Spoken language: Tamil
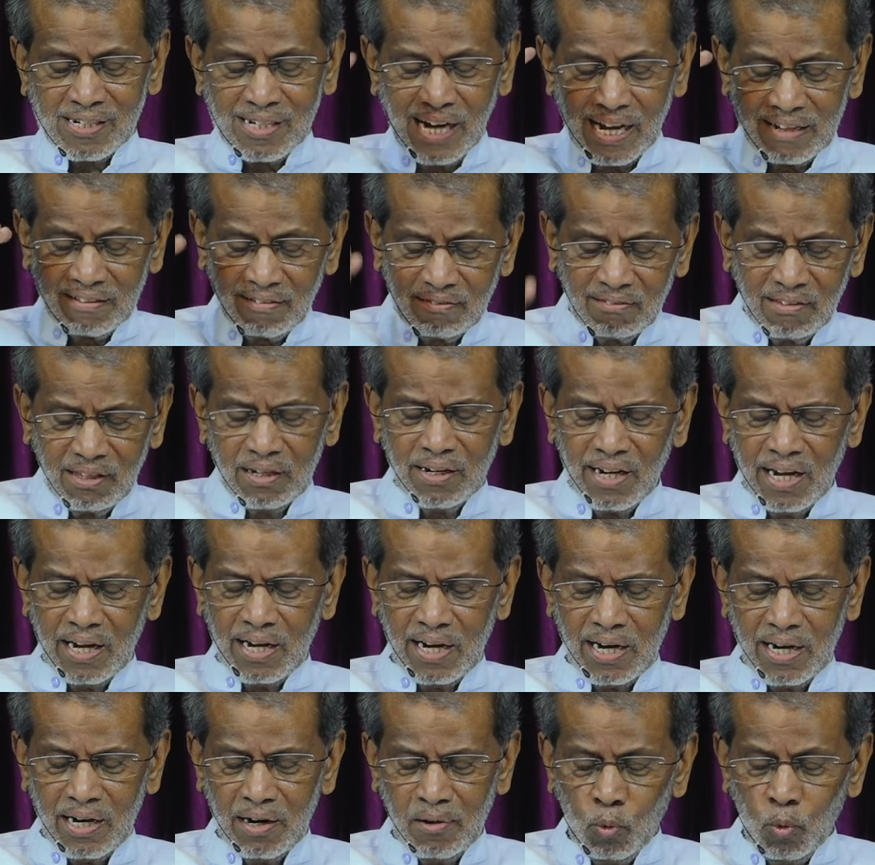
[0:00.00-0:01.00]
கர்த்தரே
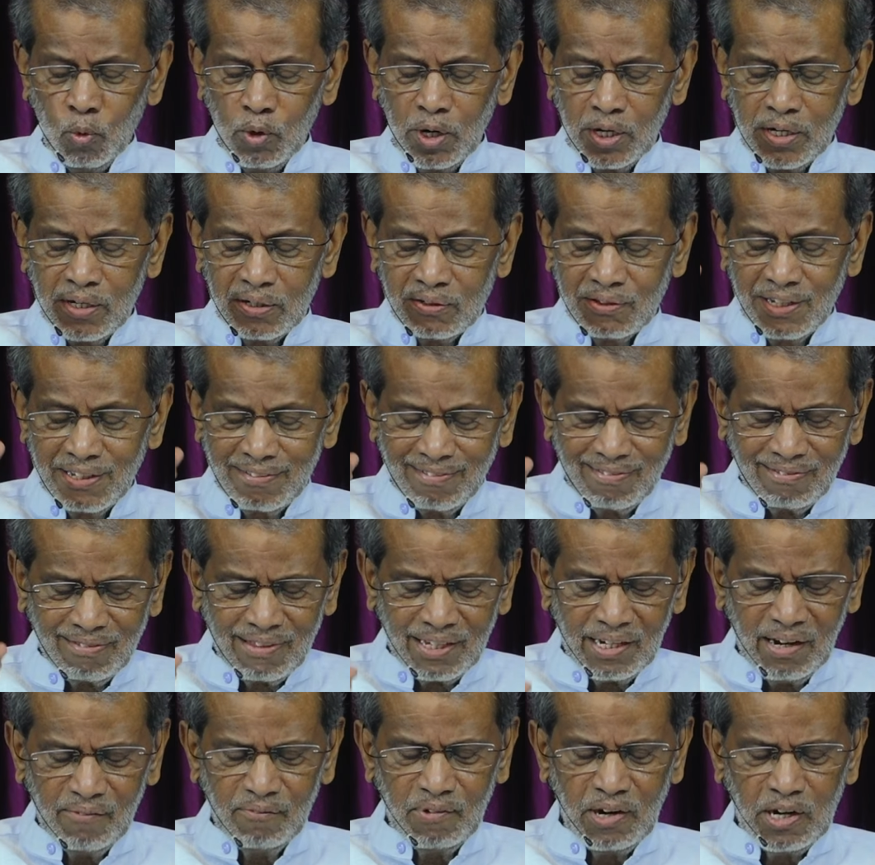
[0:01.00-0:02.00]
உனக்கு
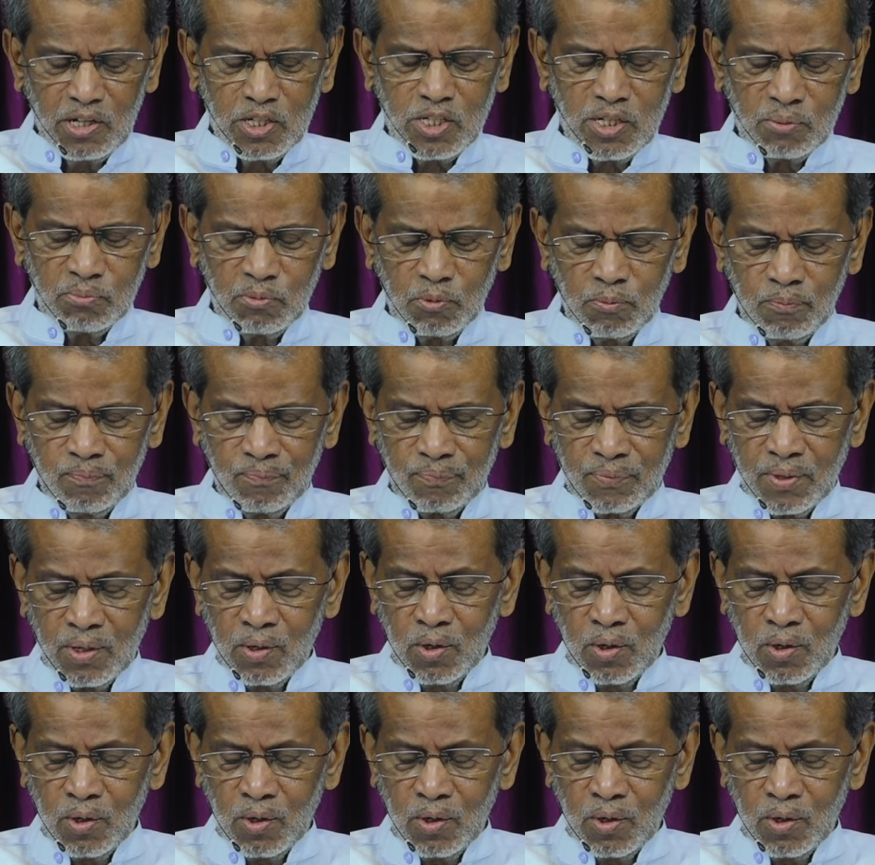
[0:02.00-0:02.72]
நித்திய வெளிச்சமும்